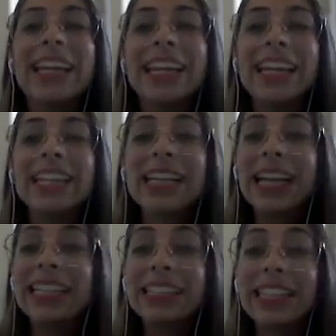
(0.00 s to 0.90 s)
E
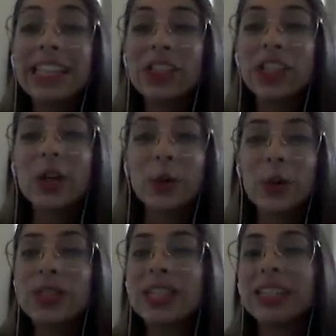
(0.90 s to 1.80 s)
Calitrix de
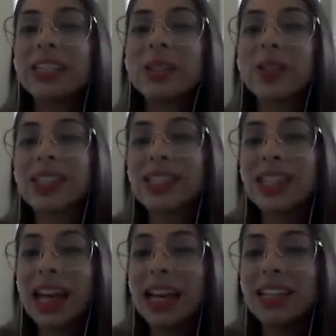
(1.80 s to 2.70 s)
acusa que nas nossas
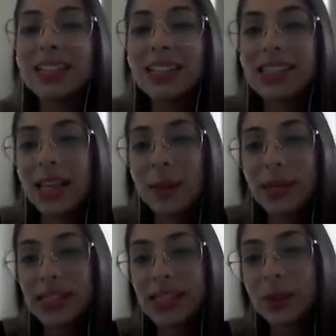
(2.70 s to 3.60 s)
análises ele
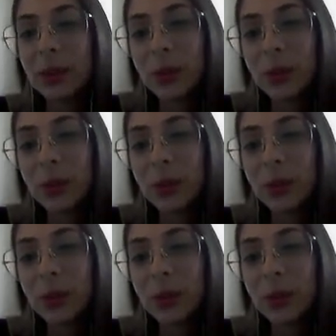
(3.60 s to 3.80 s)
apresentou